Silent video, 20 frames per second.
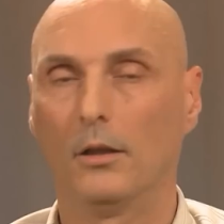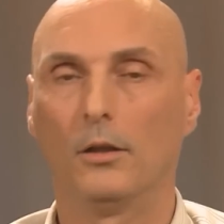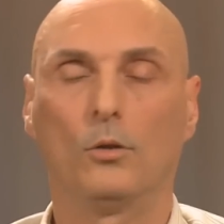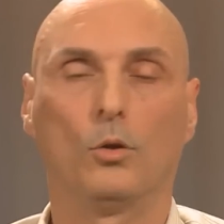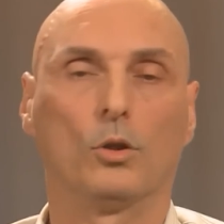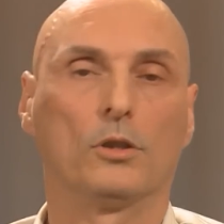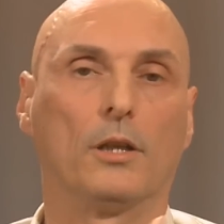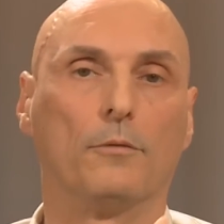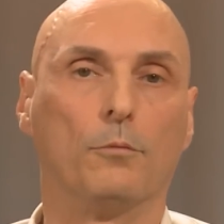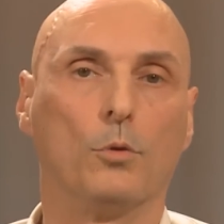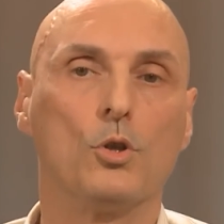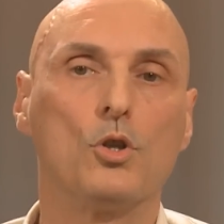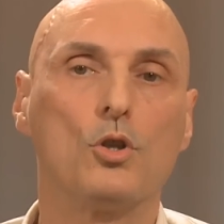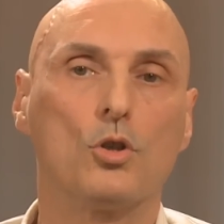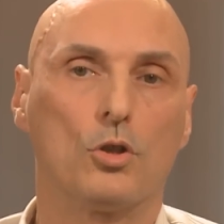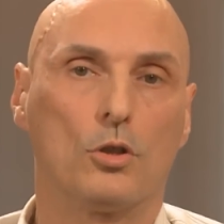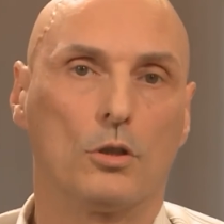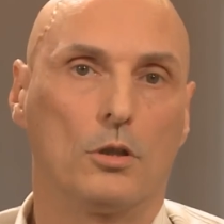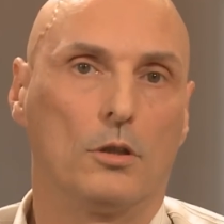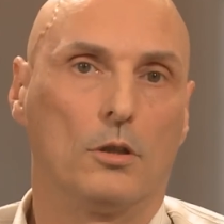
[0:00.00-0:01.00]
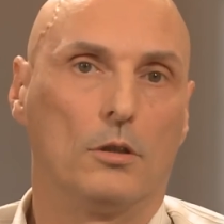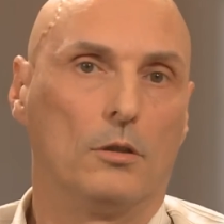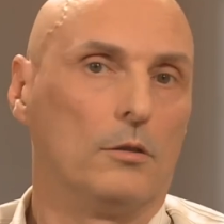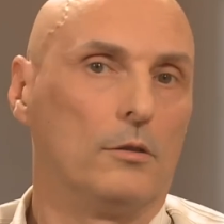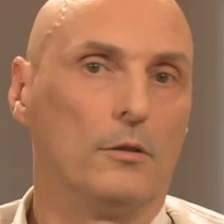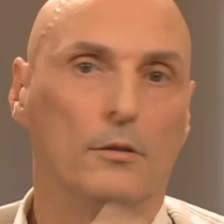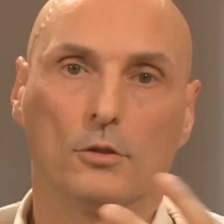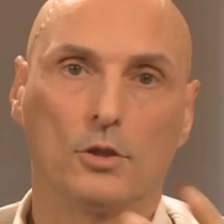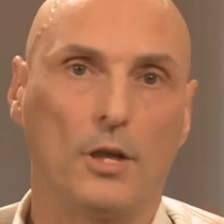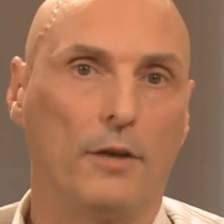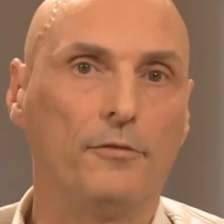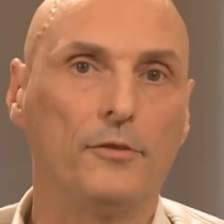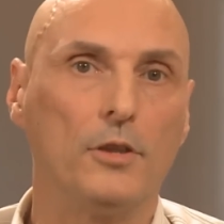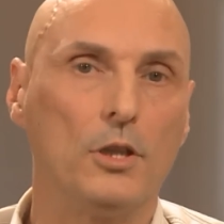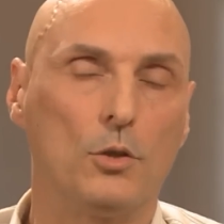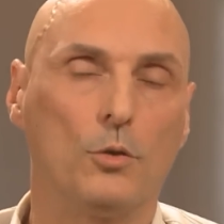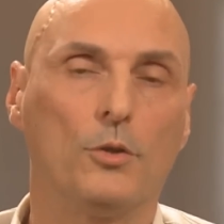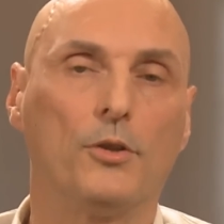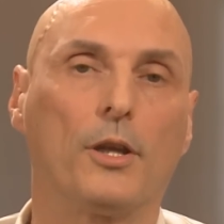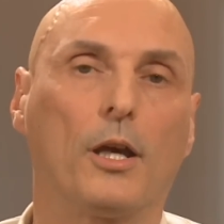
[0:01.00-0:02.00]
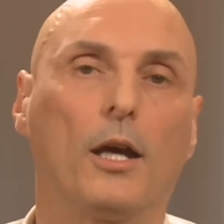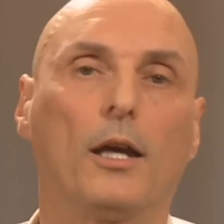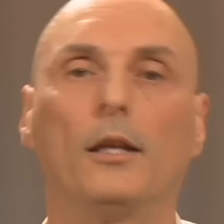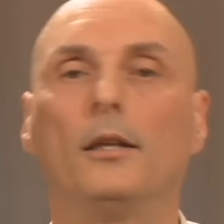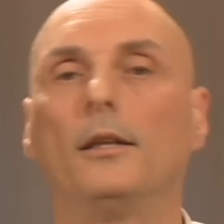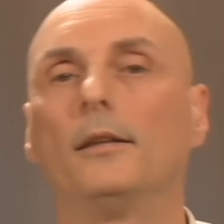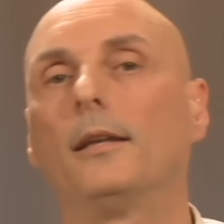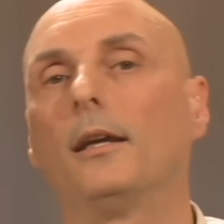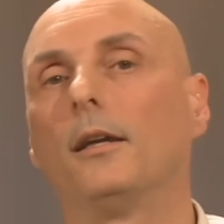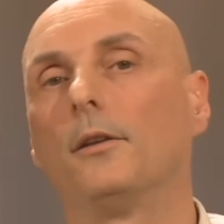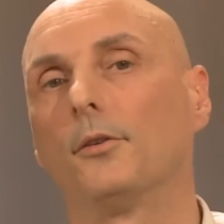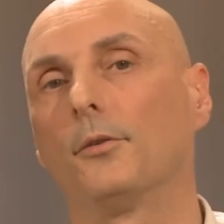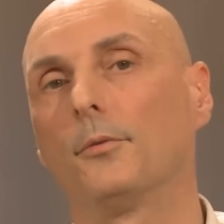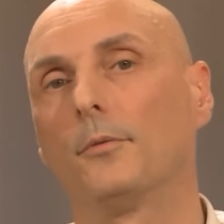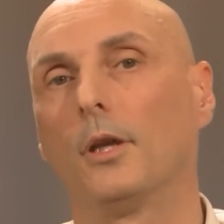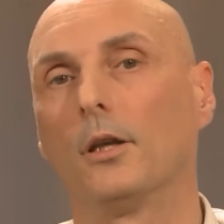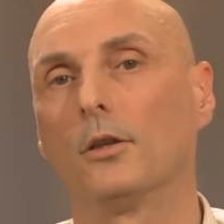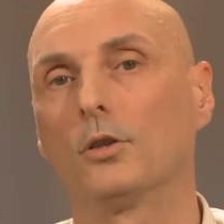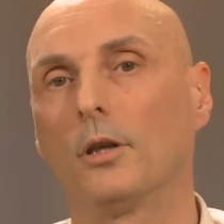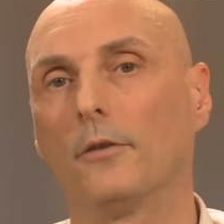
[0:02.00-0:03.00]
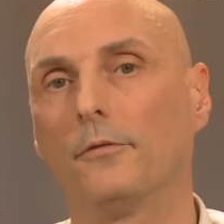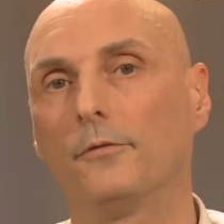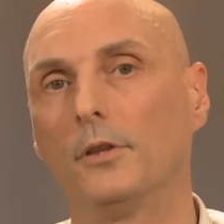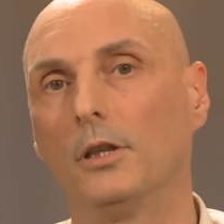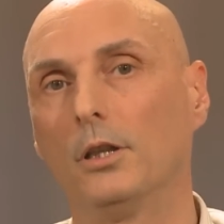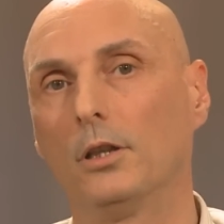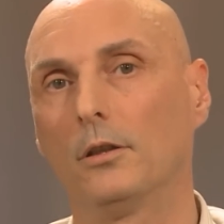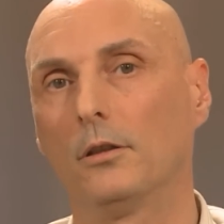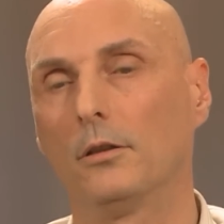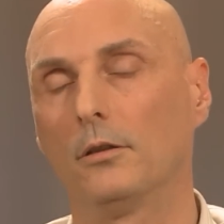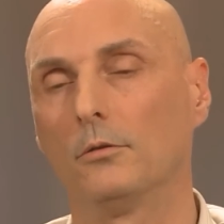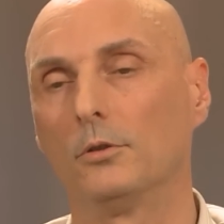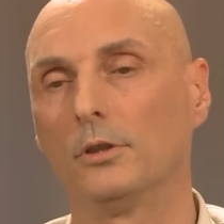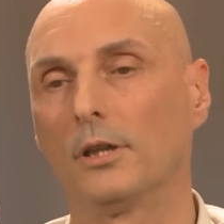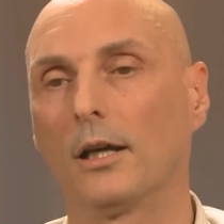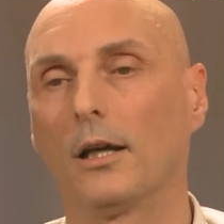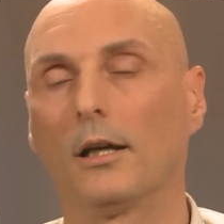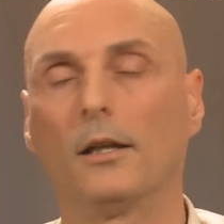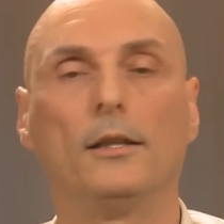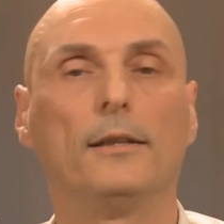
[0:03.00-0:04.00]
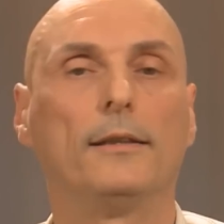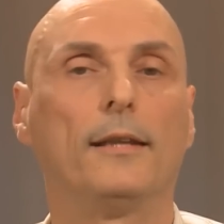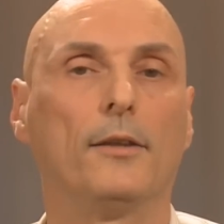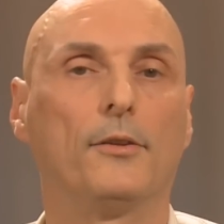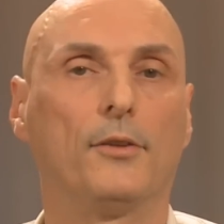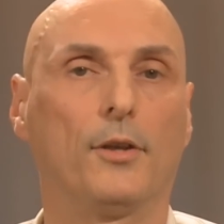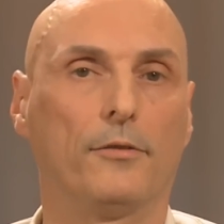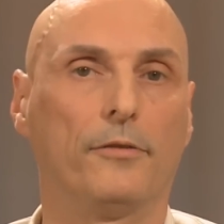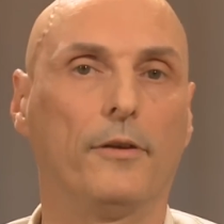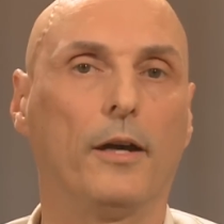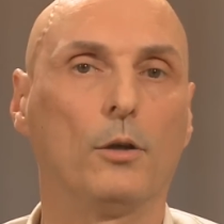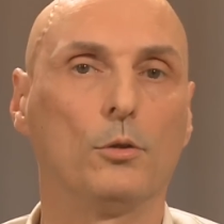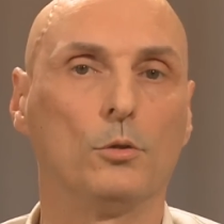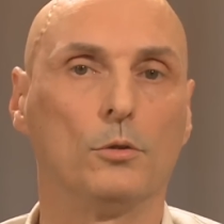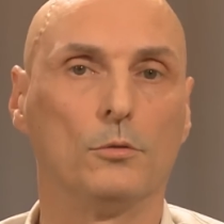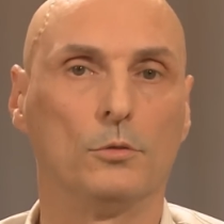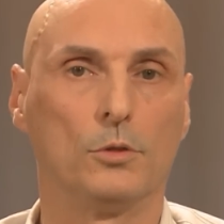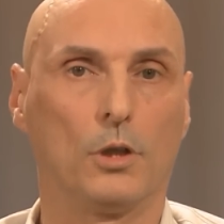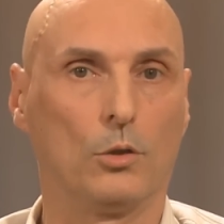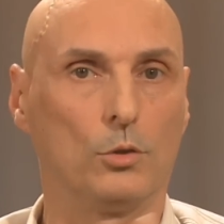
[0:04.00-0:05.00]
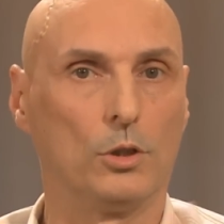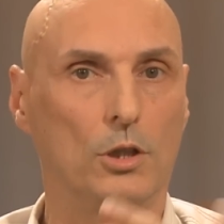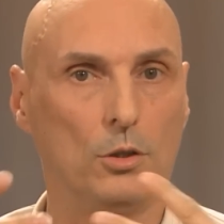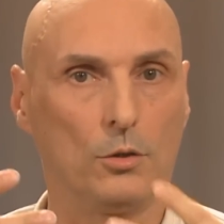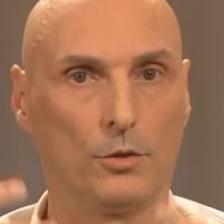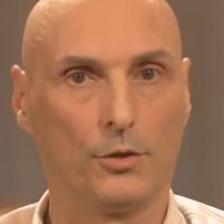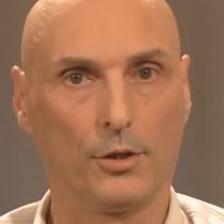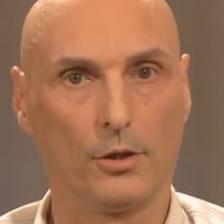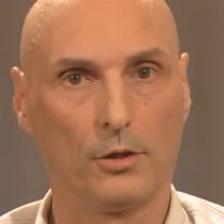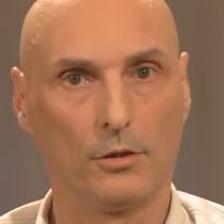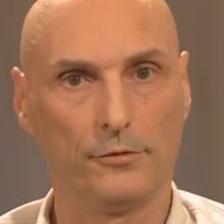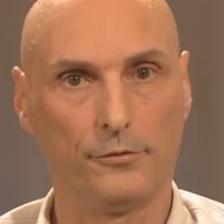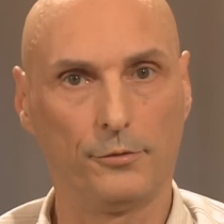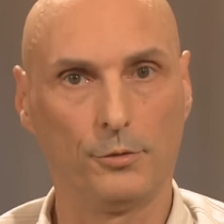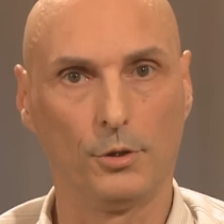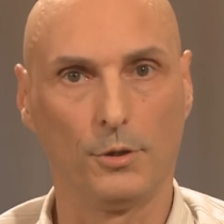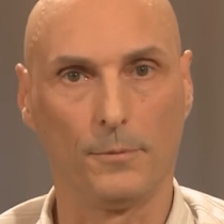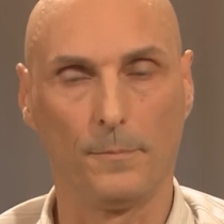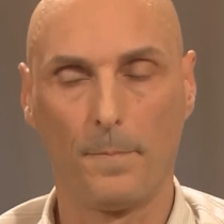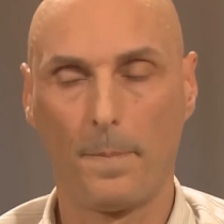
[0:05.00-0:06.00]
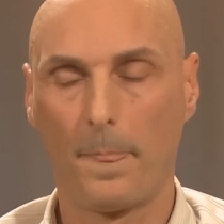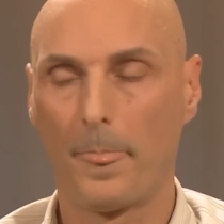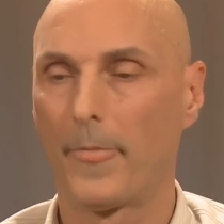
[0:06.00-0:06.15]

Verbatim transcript: Doch der Wunsch schafft nicht unsere Realität, der schafft nicht unsere Realitätserfahrung und auch nicht unsere Gefühle.